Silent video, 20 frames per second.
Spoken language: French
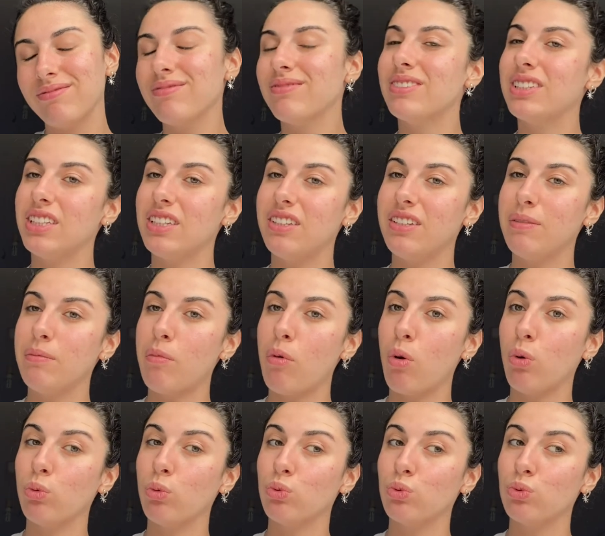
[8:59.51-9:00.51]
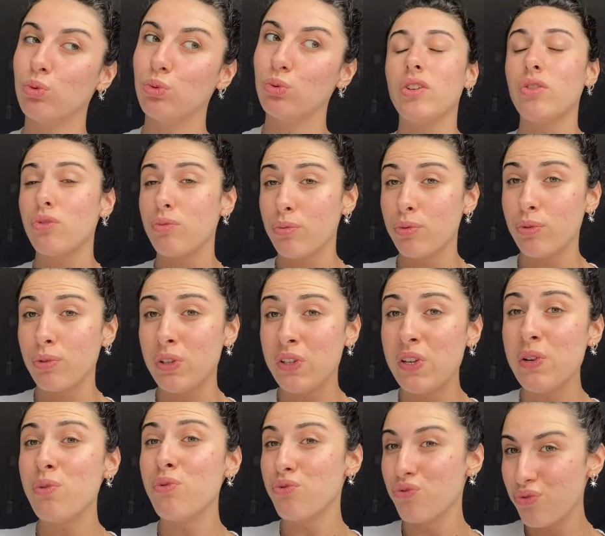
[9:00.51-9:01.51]
on est dimanche. Je me suis
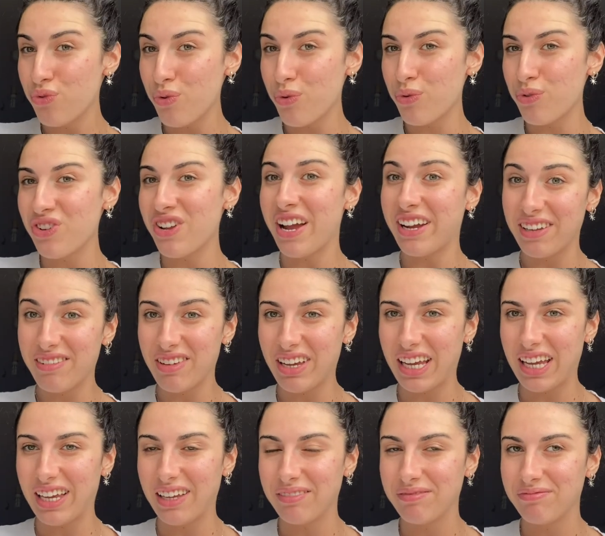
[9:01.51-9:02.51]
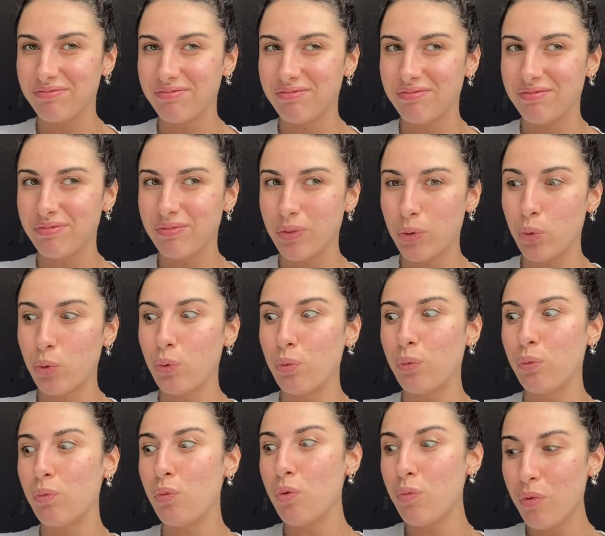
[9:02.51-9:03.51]
dit le jour où j'arriverai au
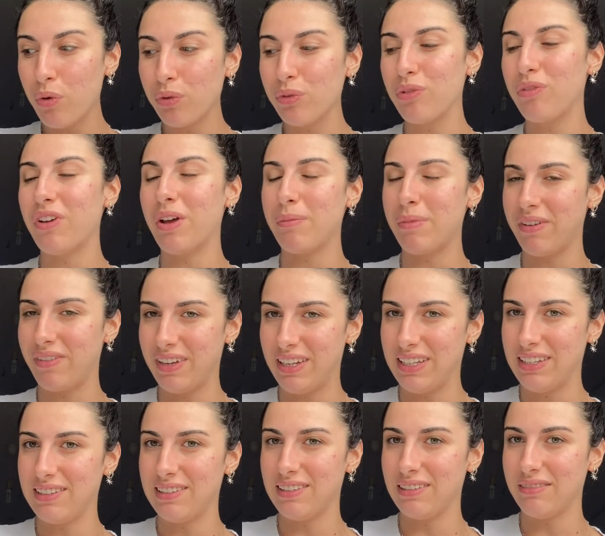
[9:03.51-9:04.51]
moment de faire ma valise,